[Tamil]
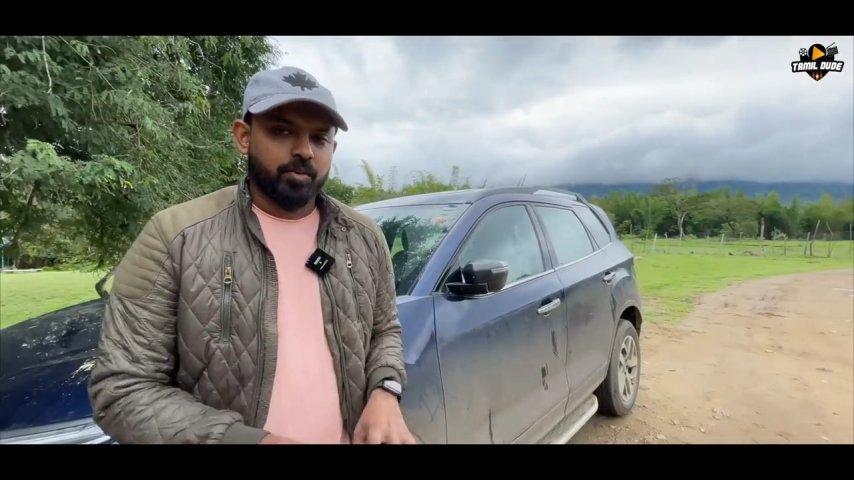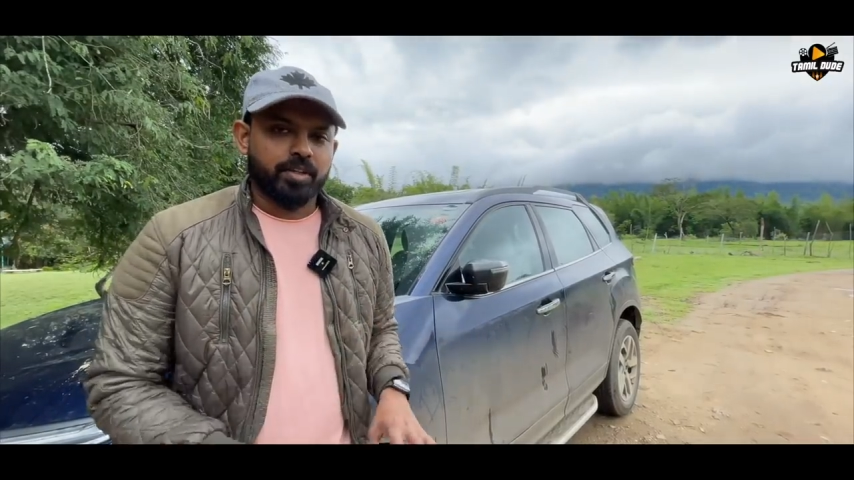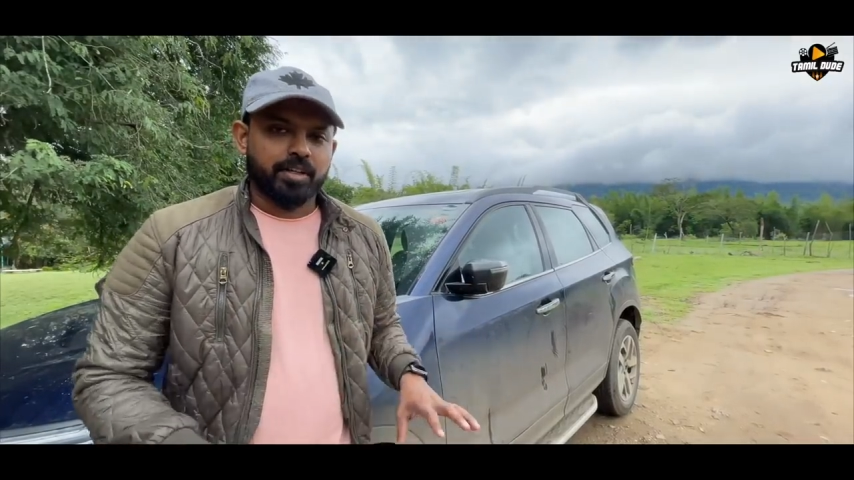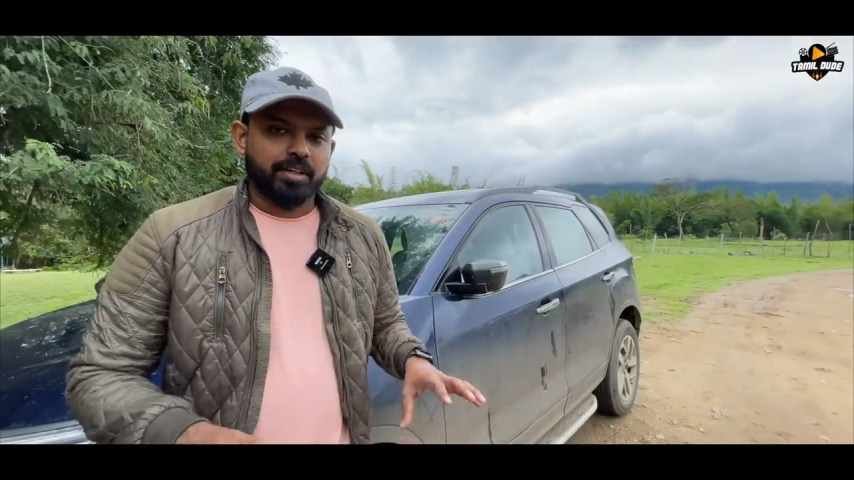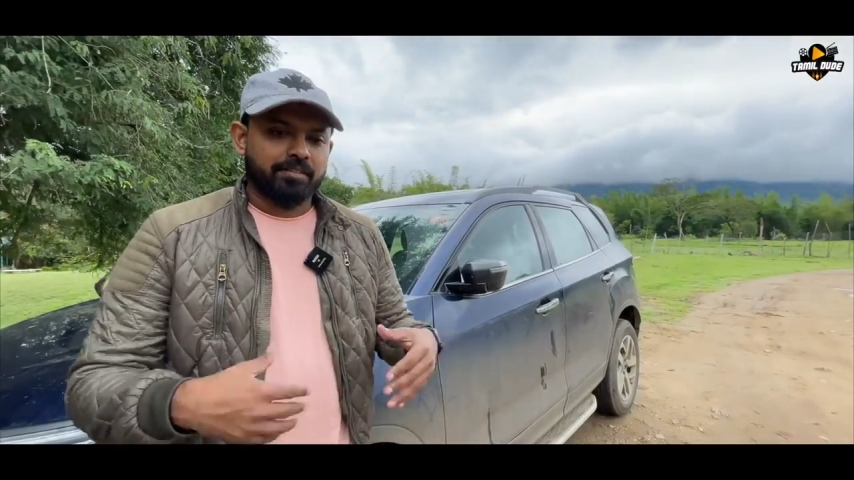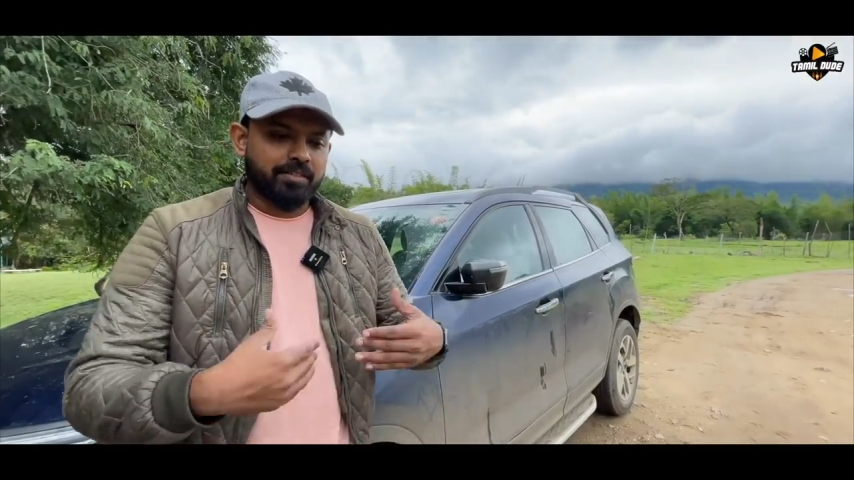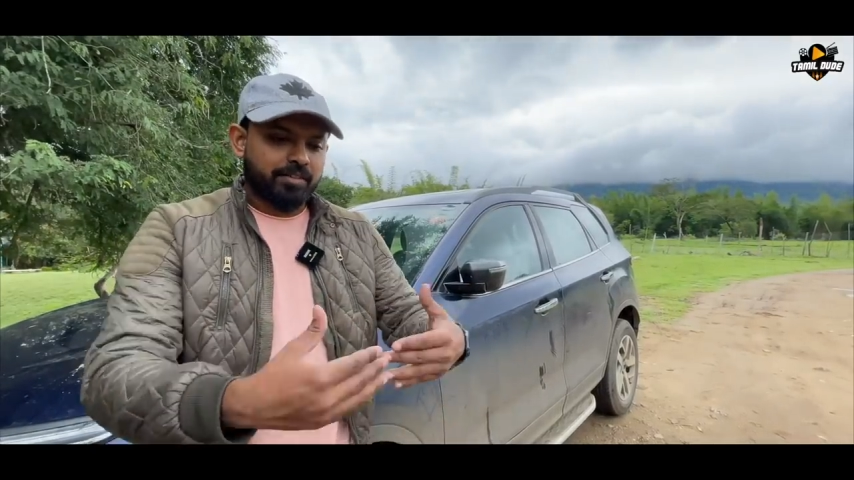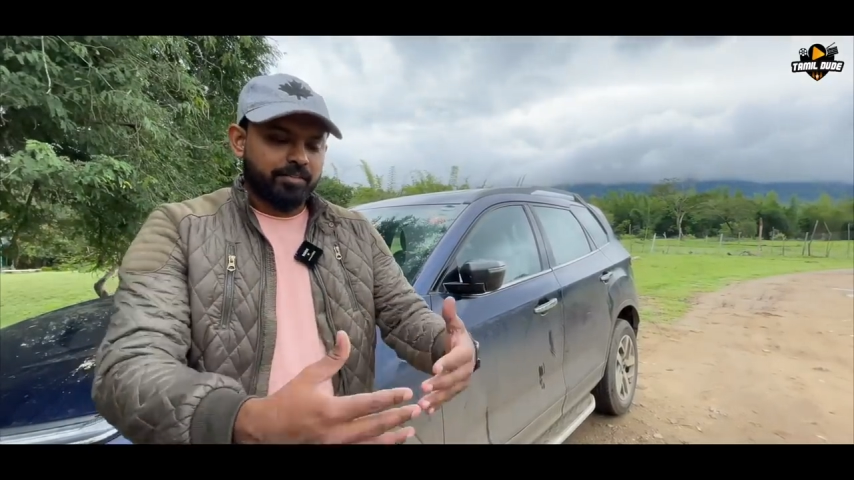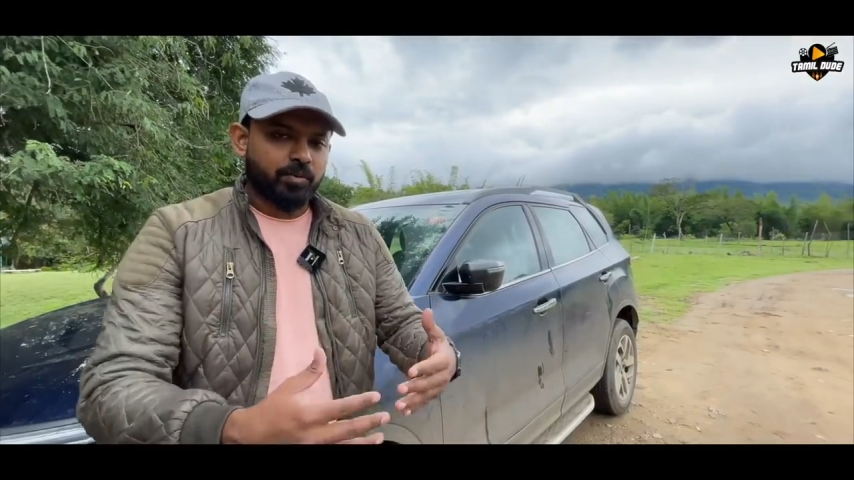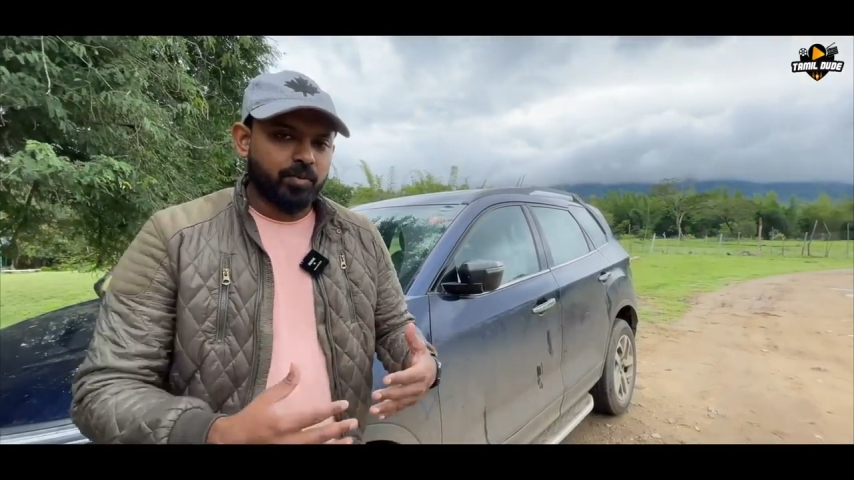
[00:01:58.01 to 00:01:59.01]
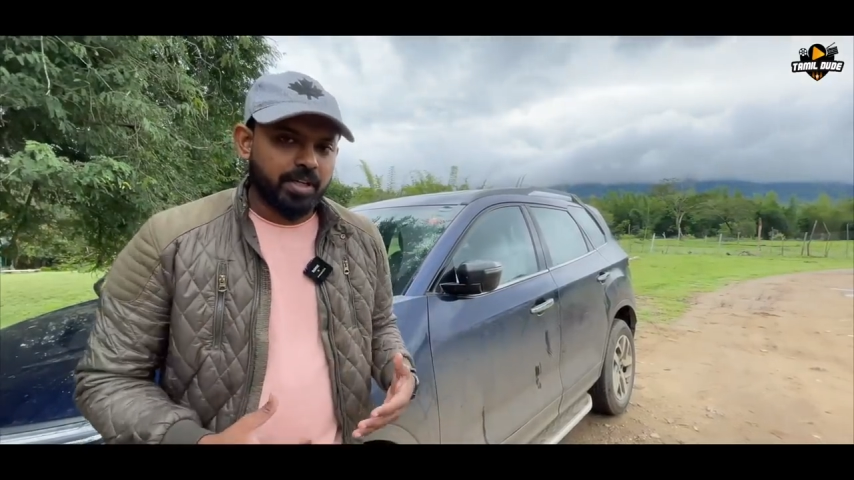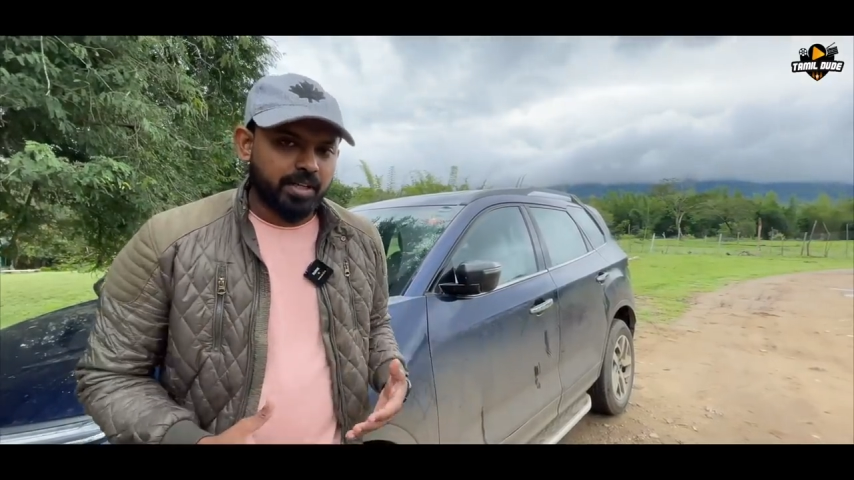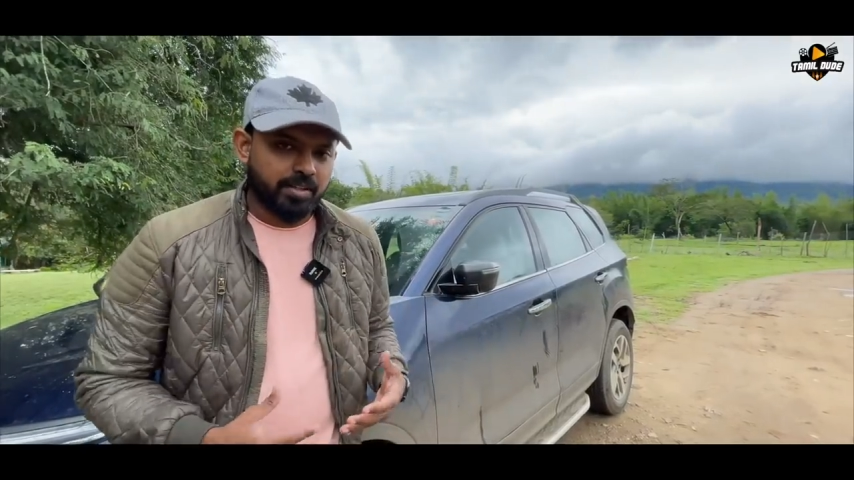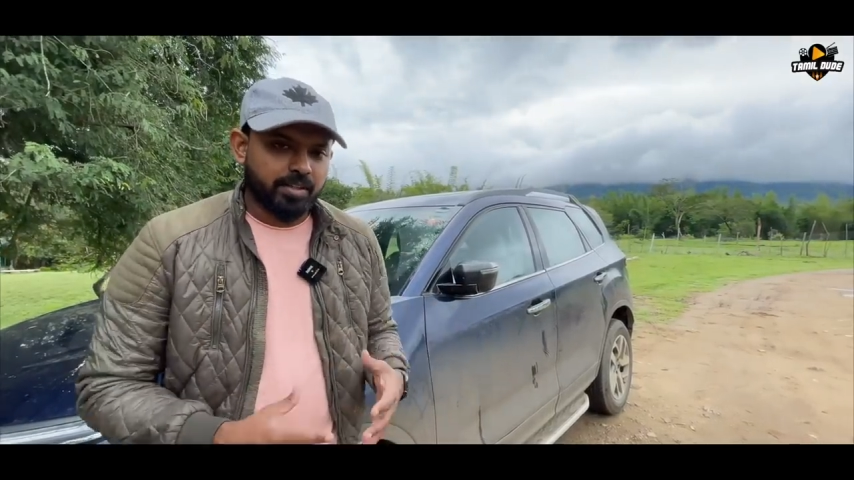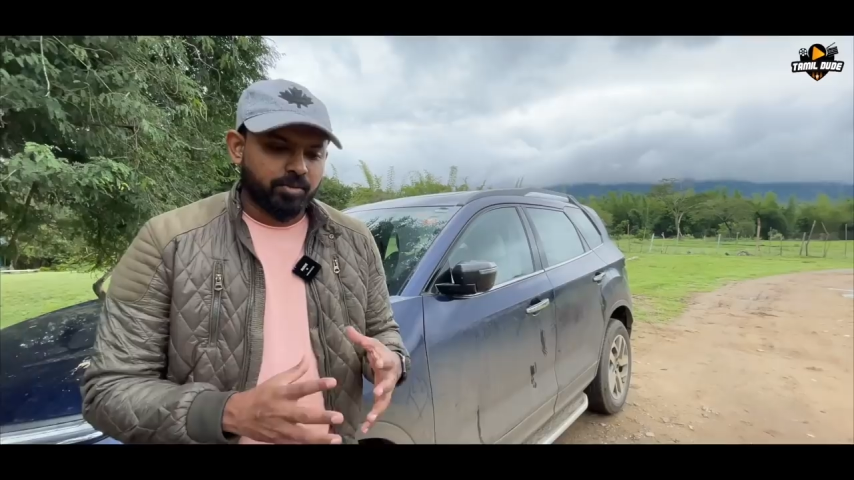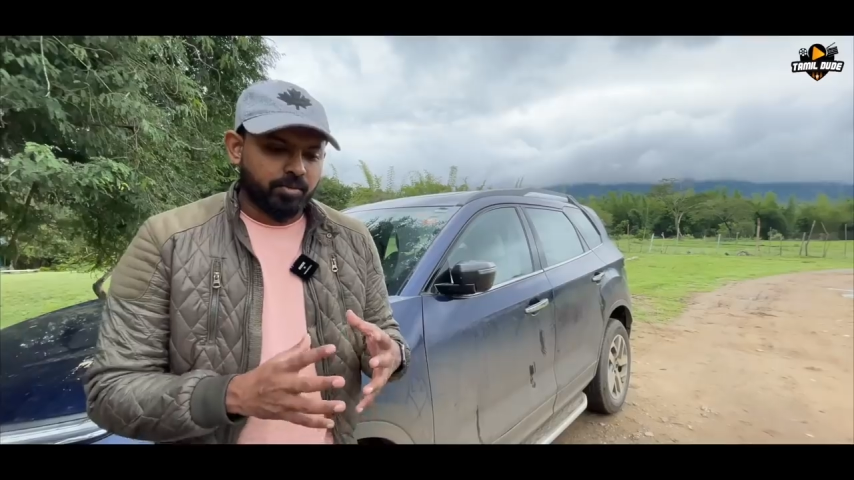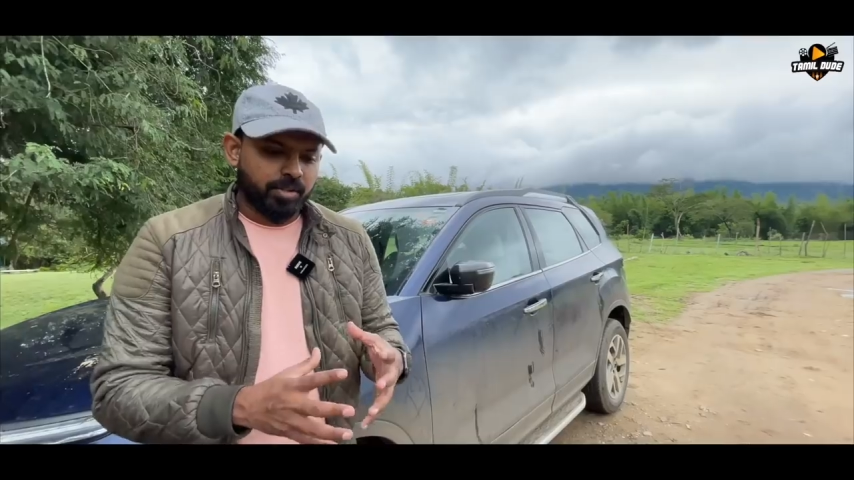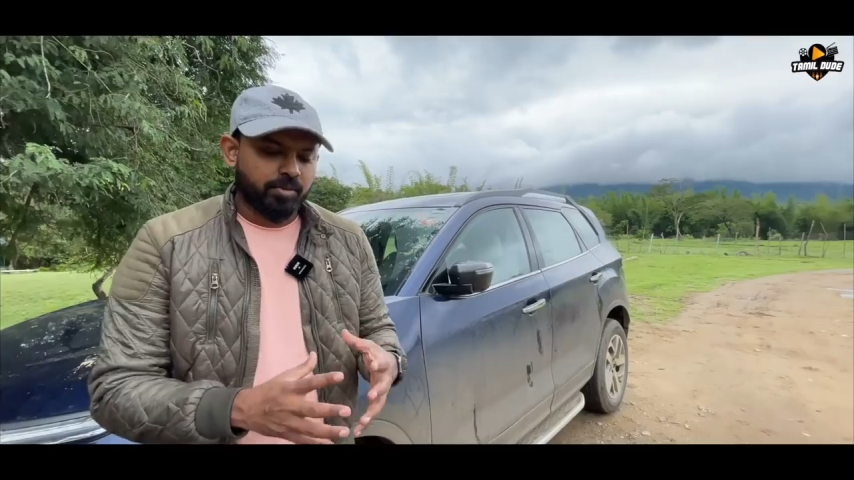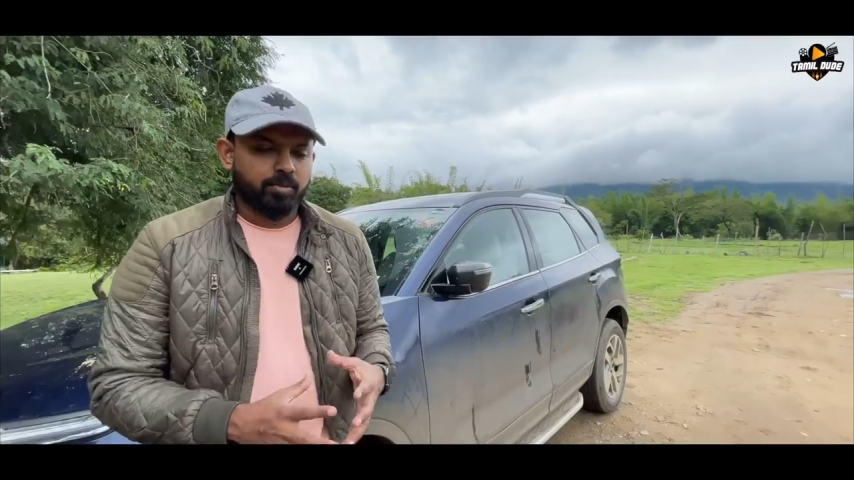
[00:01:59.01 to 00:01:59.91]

ஒரு ரிவர் வியூவில் இருக்கக்கூடிய